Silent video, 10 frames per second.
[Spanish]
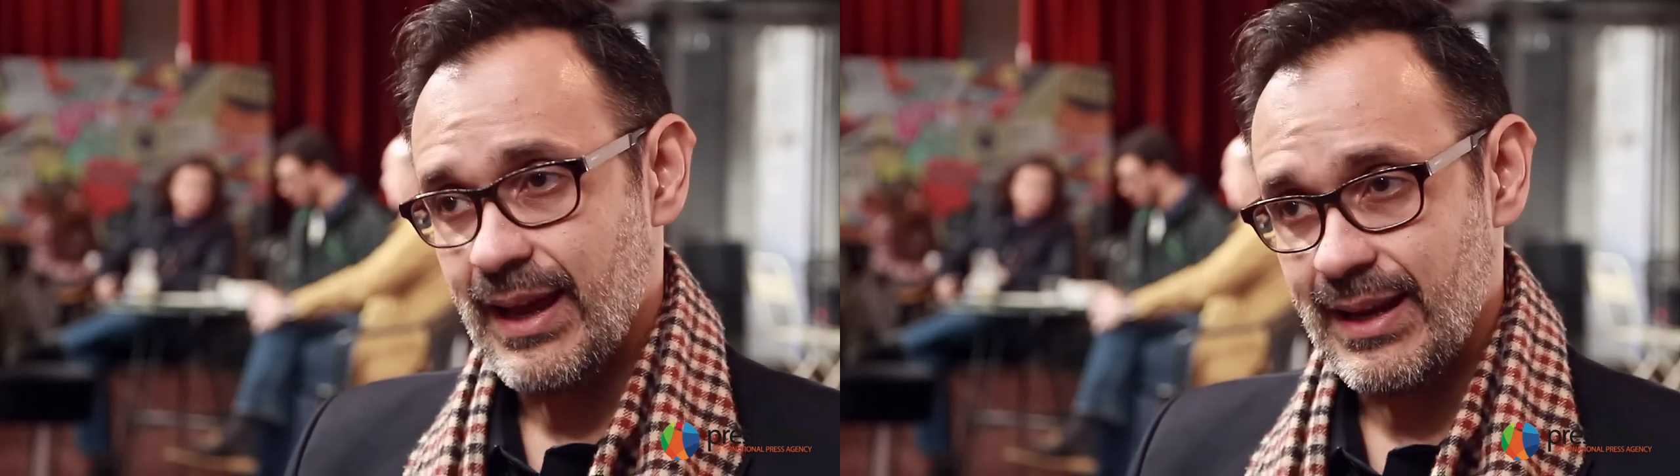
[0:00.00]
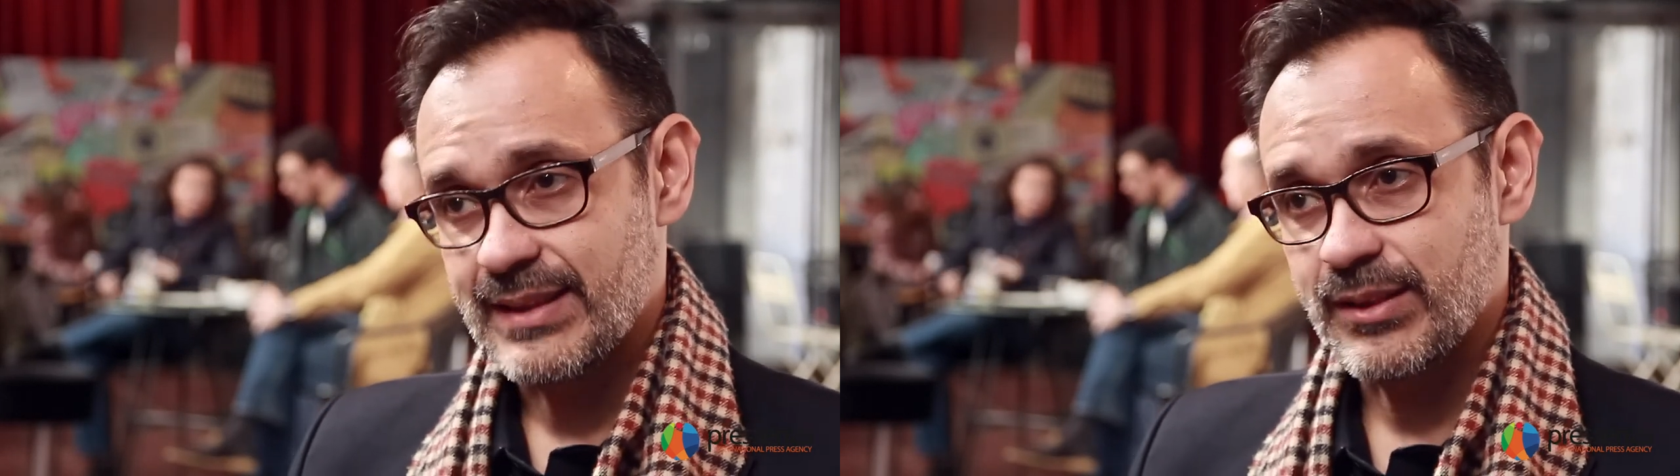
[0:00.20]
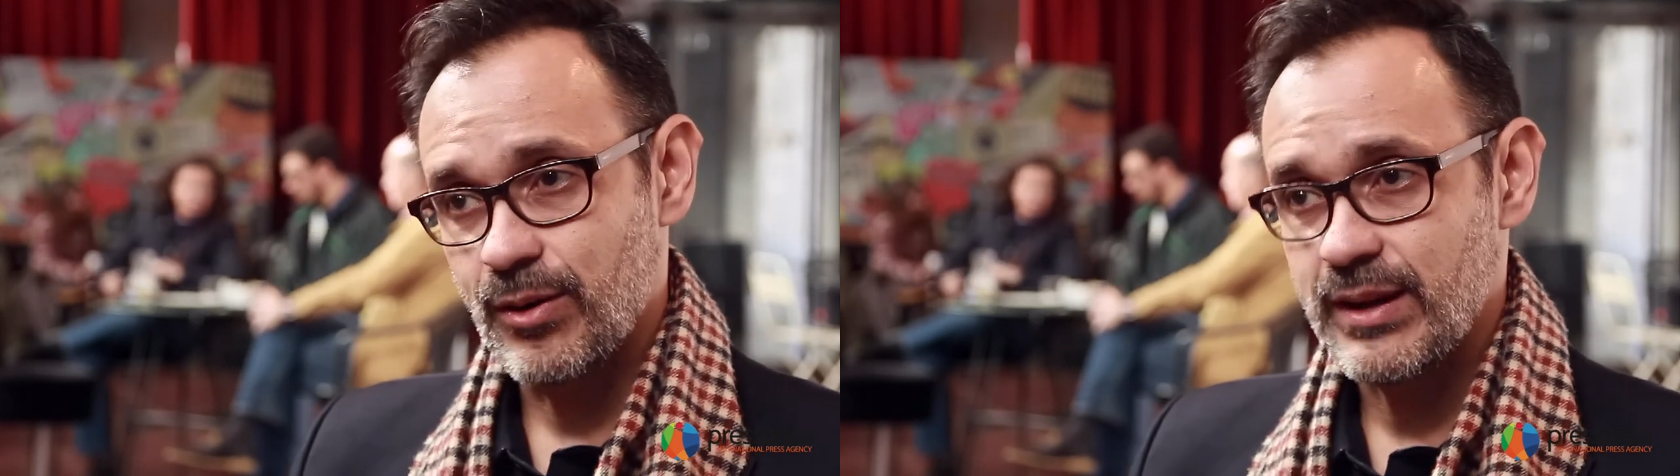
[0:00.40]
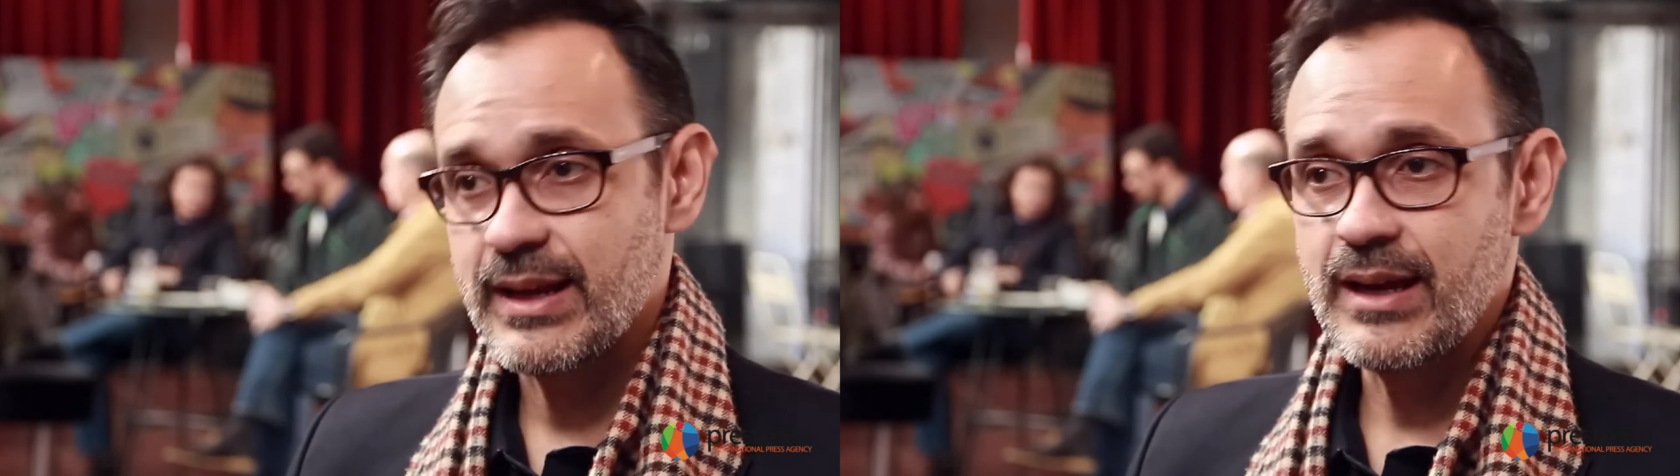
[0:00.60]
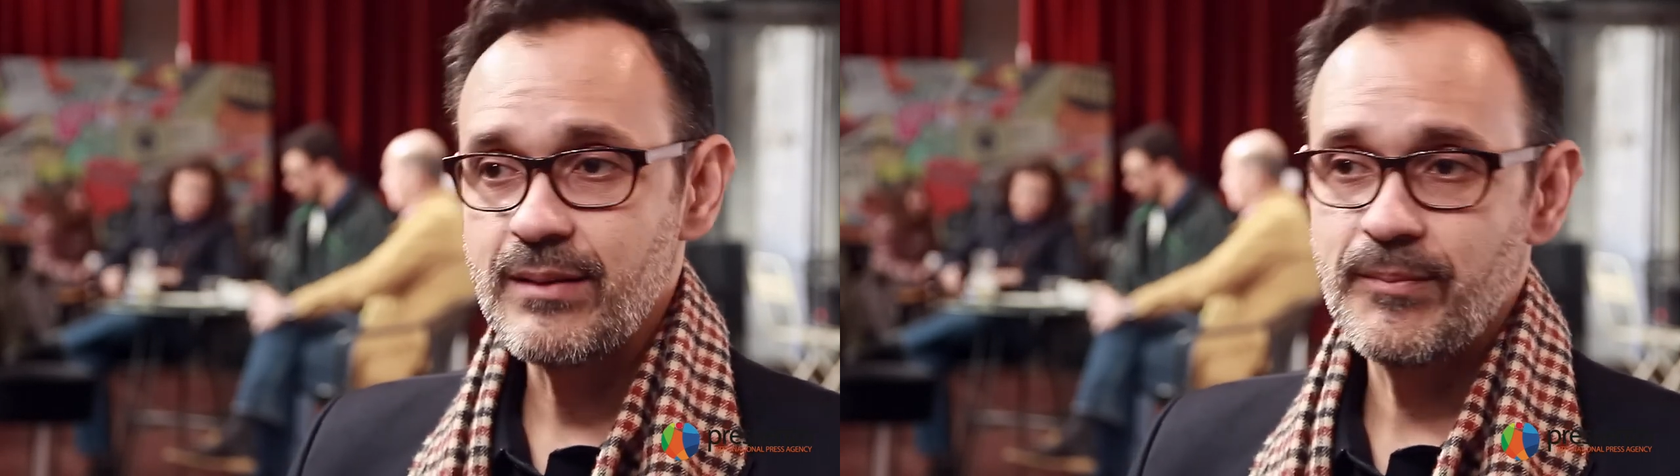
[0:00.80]

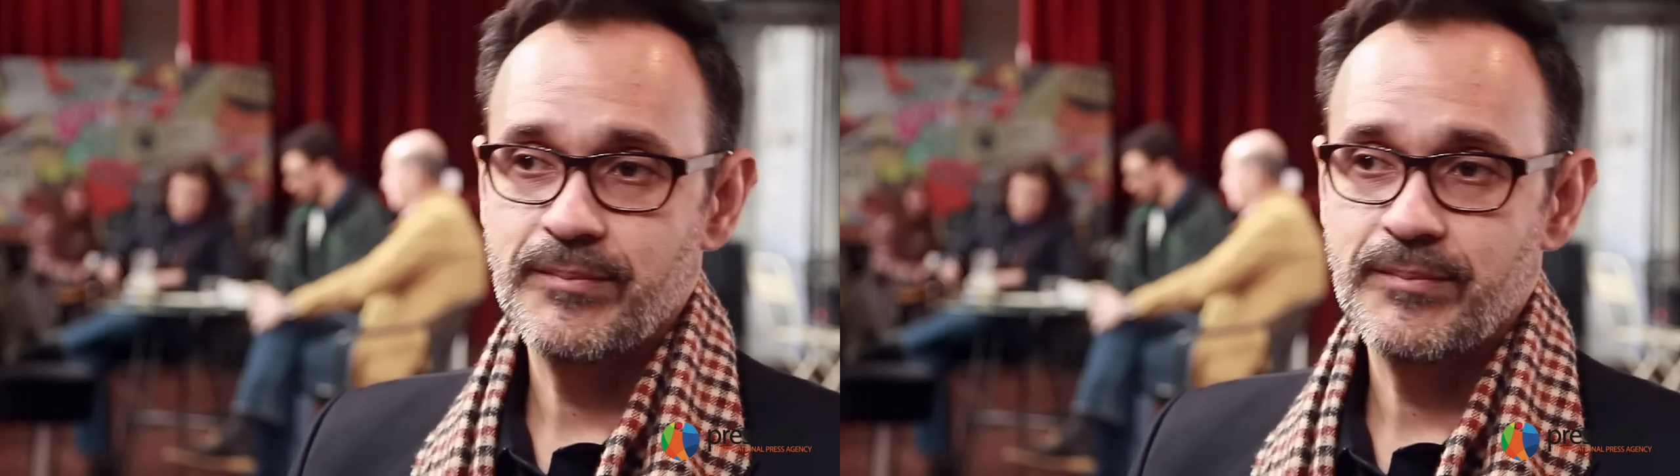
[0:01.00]
electrónica,